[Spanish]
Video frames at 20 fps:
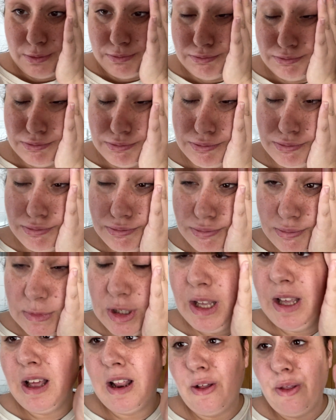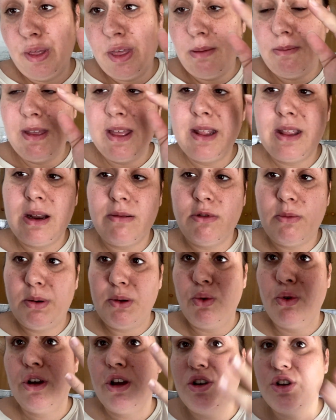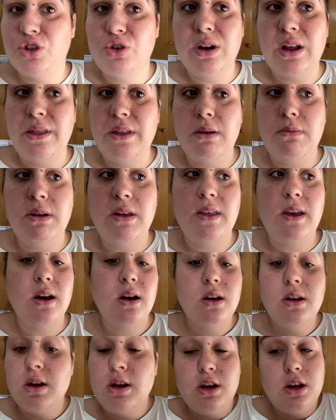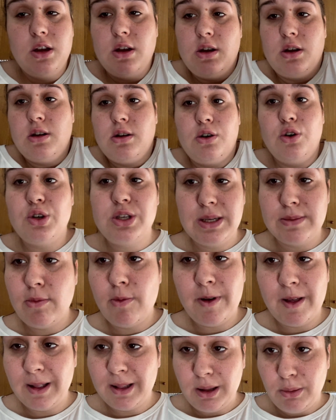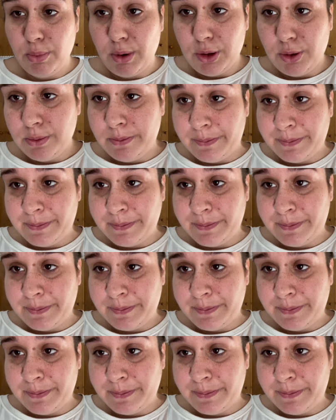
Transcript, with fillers: Mm, y a once y media tenemos peluquero y solo las diez y media. No sé si me va a dar tiempo a todo.